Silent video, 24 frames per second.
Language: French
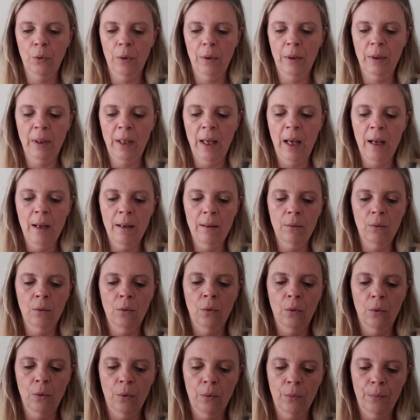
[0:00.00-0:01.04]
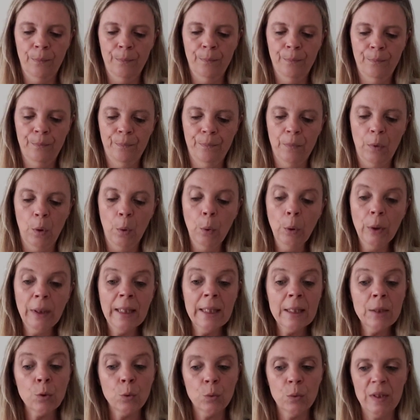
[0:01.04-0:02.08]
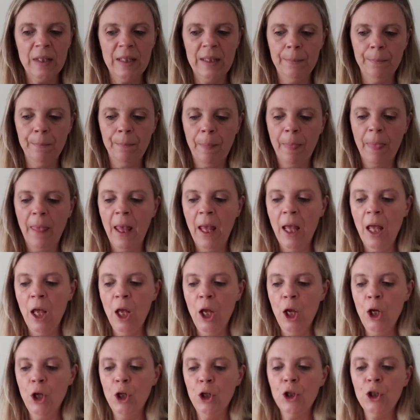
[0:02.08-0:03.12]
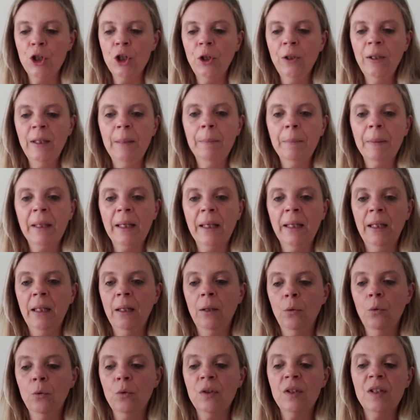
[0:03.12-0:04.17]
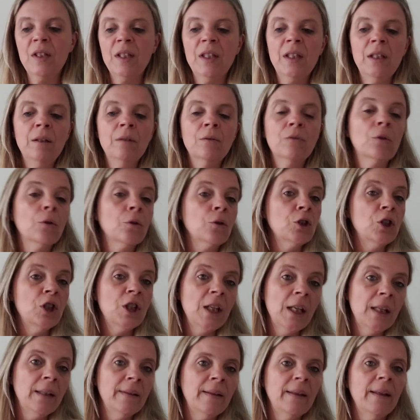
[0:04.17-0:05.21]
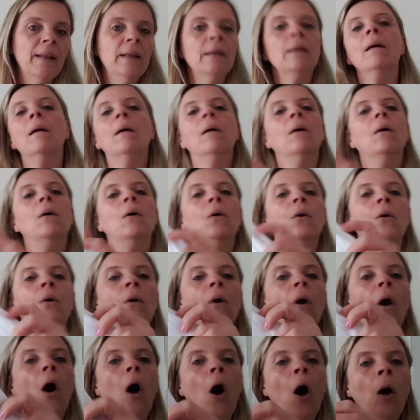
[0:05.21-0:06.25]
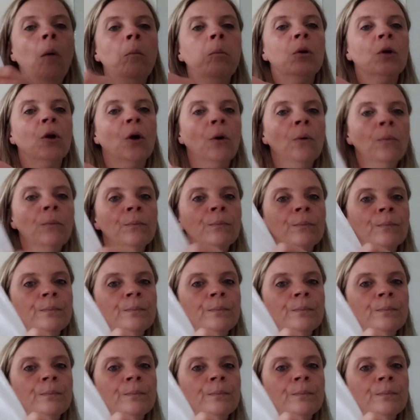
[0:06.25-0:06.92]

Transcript: il n'y a aucun souci. J'en ai pris aussi, tant que j'y étais, en blanc.